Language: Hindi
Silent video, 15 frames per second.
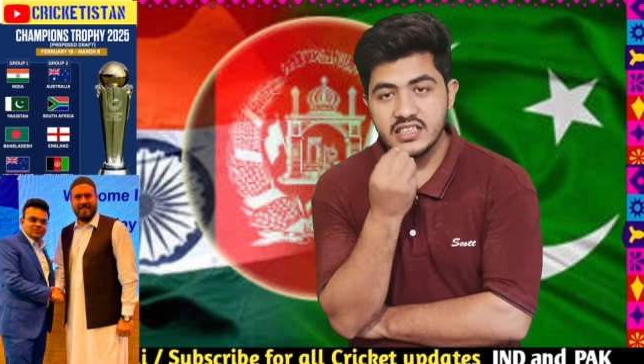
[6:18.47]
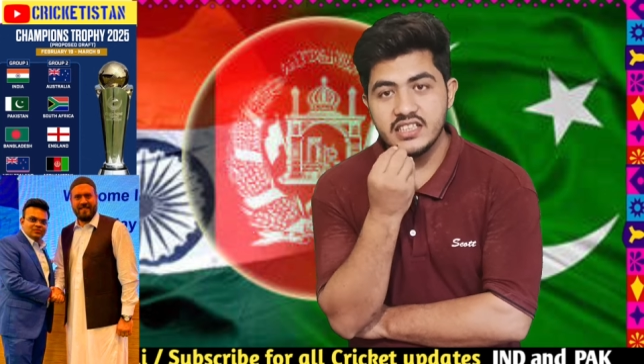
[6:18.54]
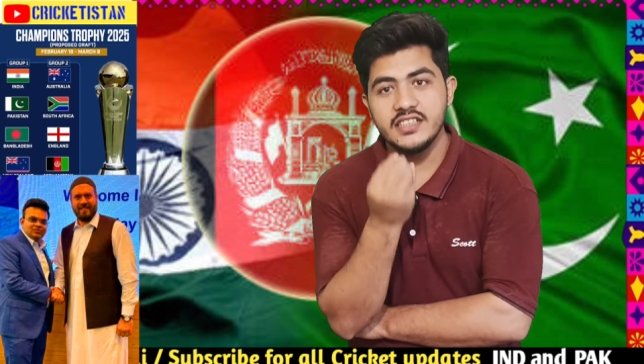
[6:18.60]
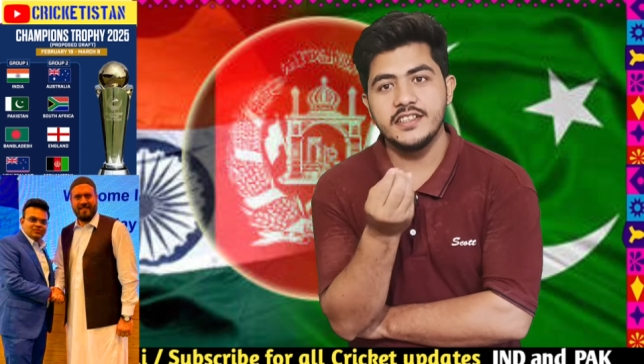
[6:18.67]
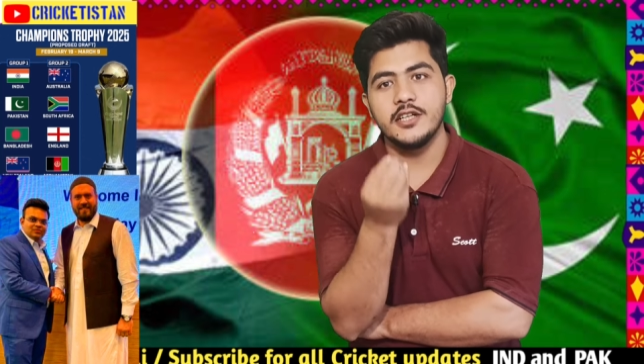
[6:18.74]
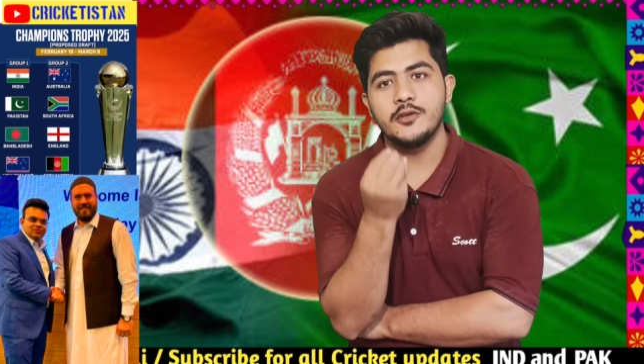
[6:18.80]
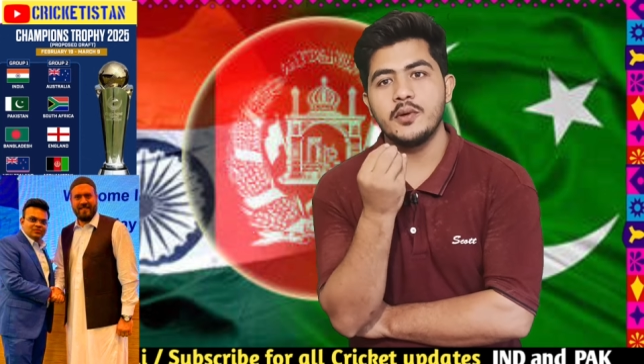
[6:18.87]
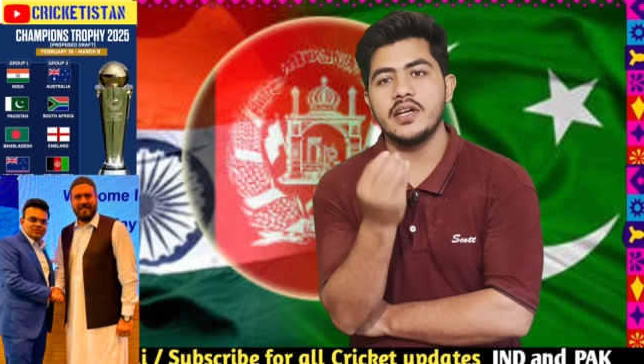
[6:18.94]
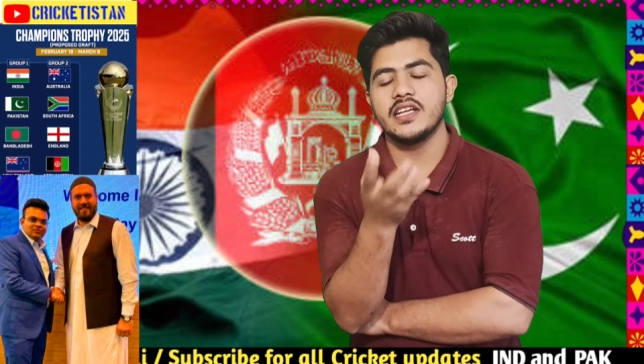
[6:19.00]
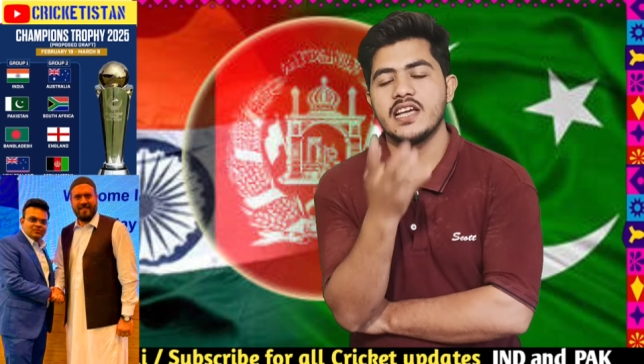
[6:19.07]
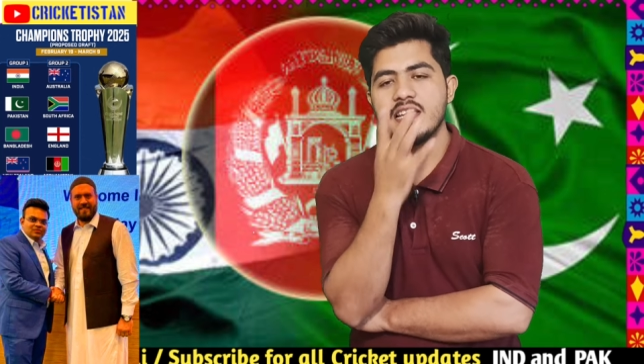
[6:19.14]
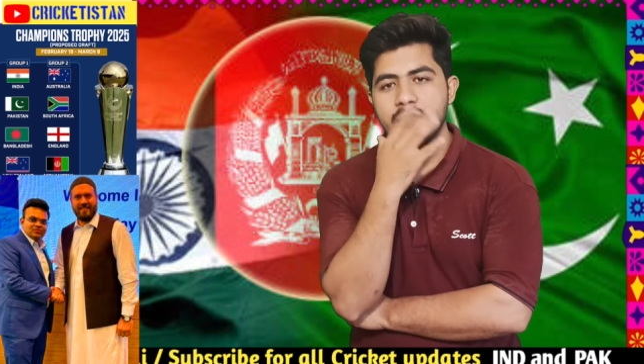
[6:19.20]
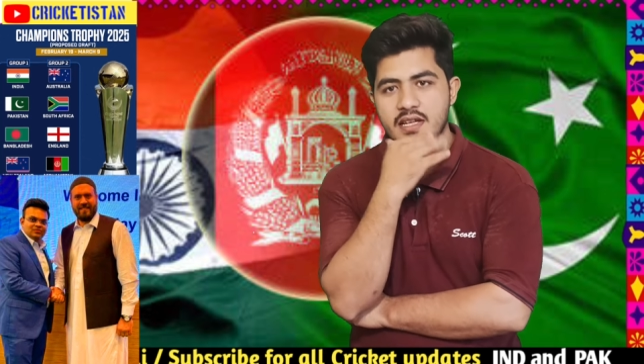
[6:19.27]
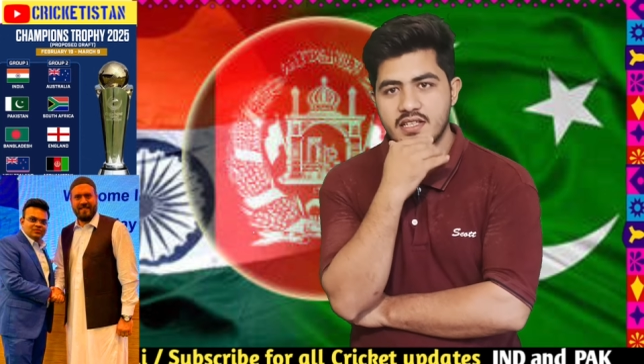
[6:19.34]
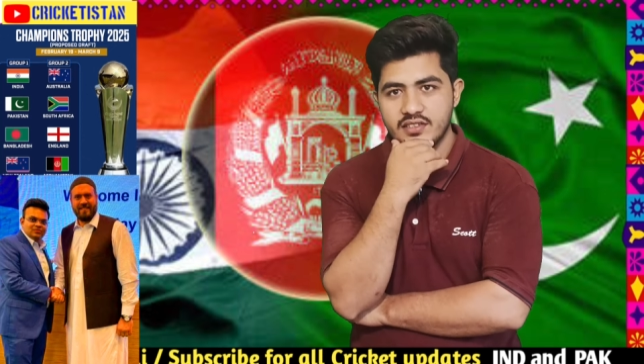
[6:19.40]
तीन टी ट्वेंटी
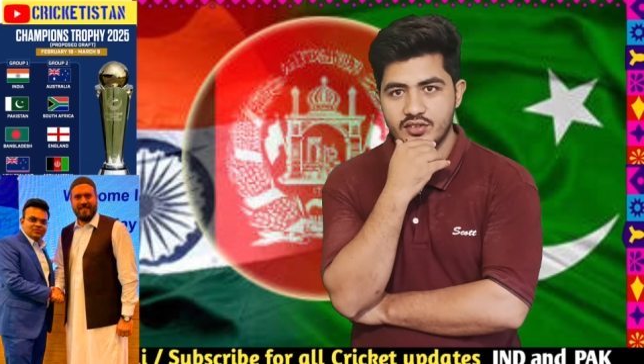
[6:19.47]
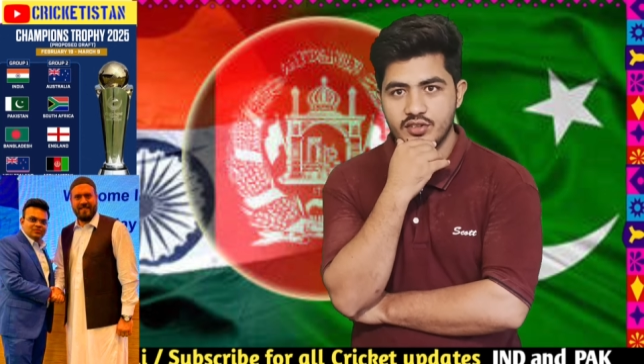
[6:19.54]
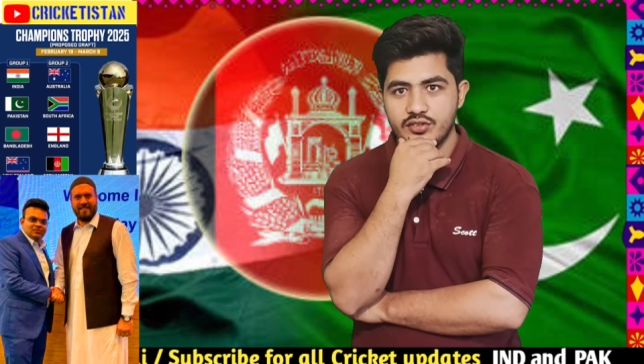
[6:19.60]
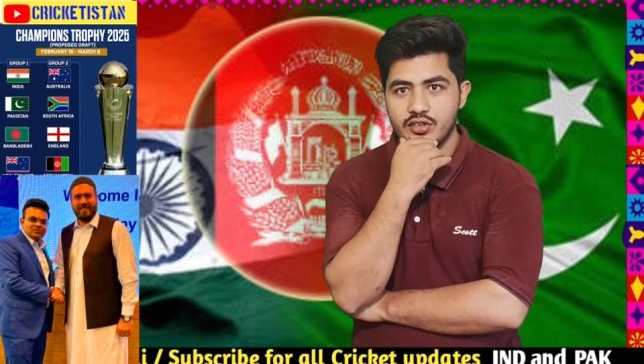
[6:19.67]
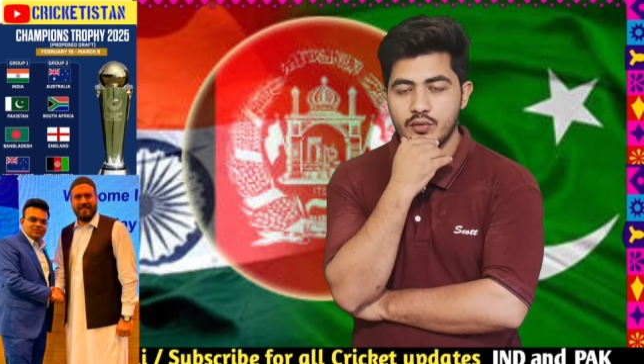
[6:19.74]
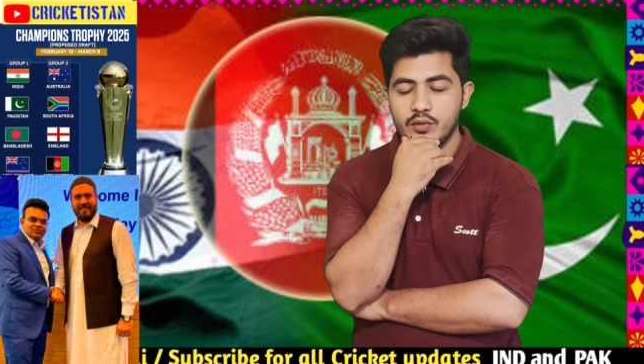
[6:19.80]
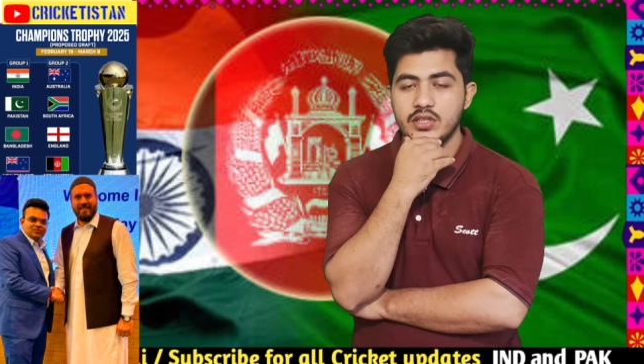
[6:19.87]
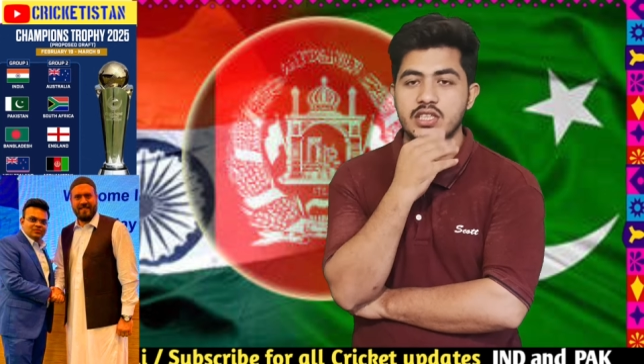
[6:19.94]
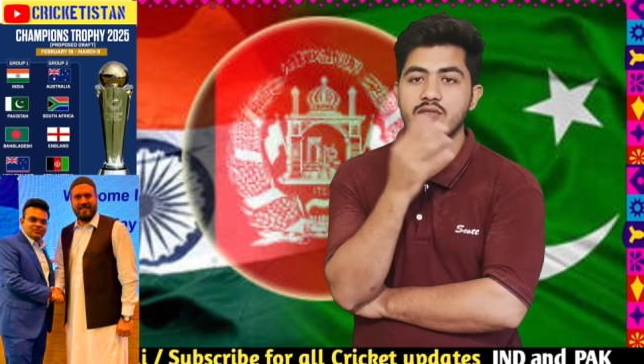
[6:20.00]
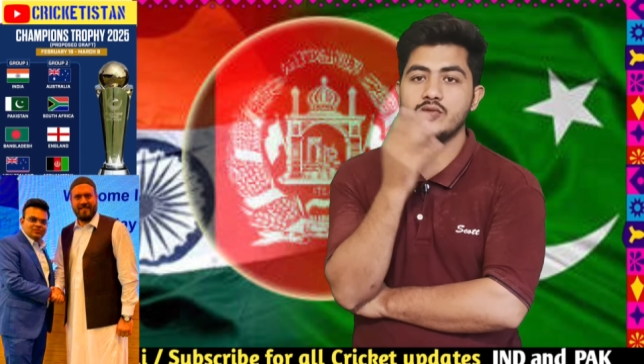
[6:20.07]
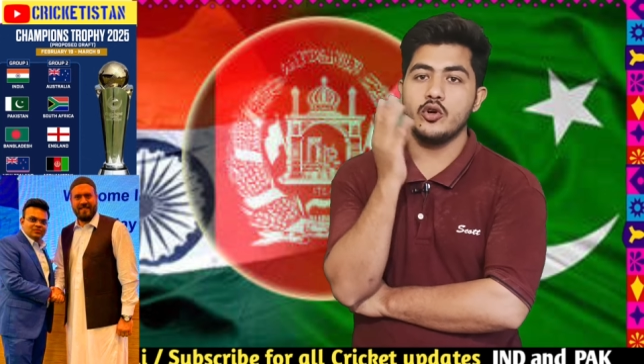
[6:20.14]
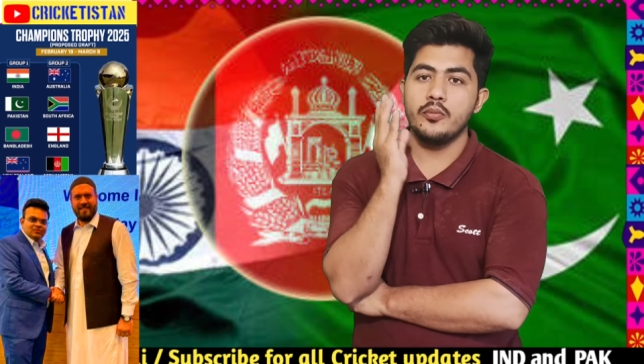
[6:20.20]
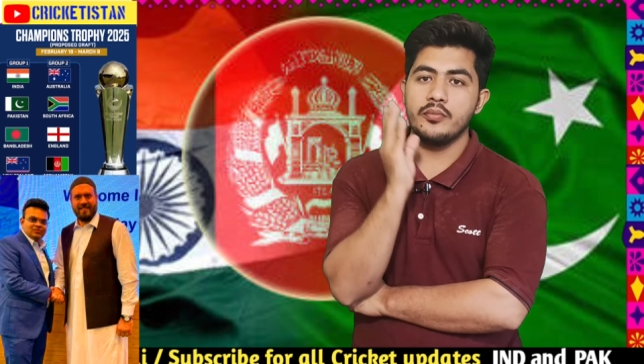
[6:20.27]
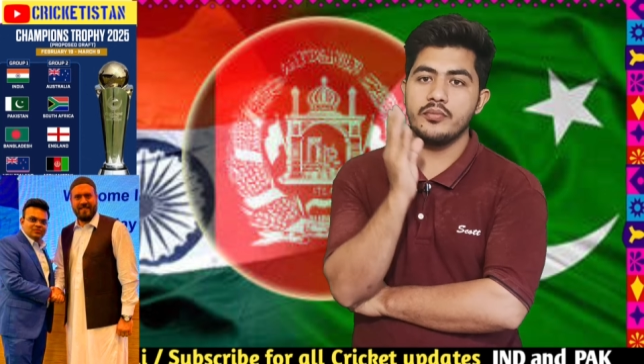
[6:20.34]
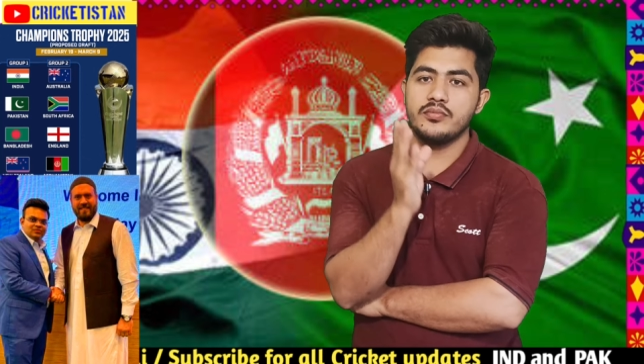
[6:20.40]
आई मैचेस की शुरू हुई थी
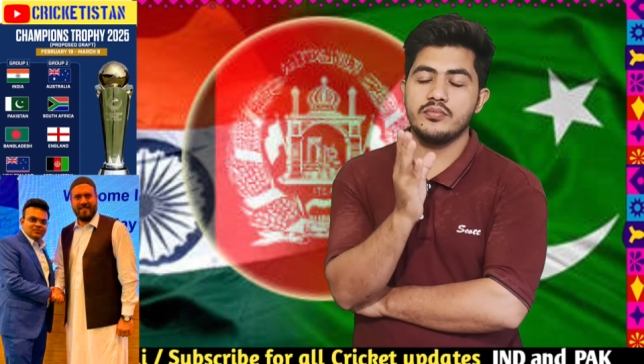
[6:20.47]
वो